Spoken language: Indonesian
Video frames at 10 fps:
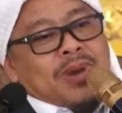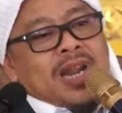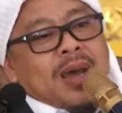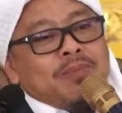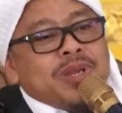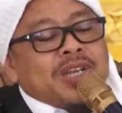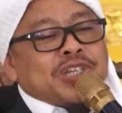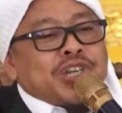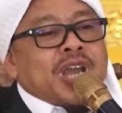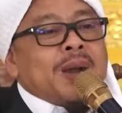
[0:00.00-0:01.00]

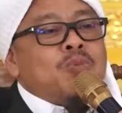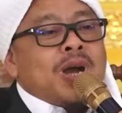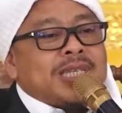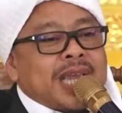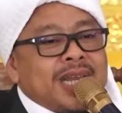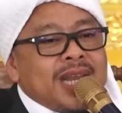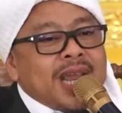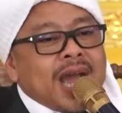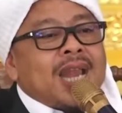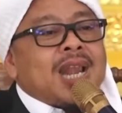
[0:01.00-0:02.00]
Madhabnya Syekh Abu Hasan
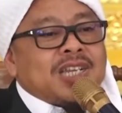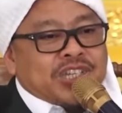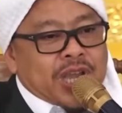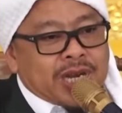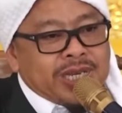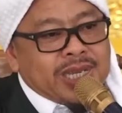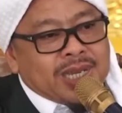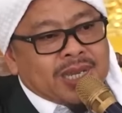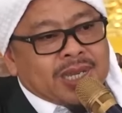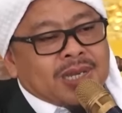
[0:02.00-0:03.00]
al-Ash'ari
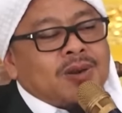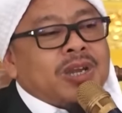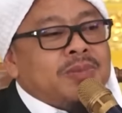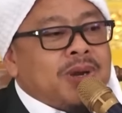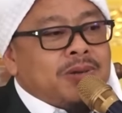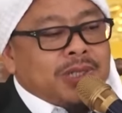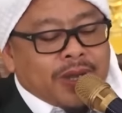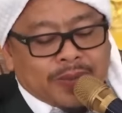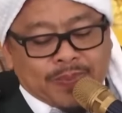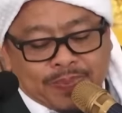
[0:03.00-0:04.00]

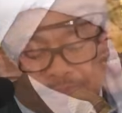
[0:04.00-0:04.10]
rahimahullah.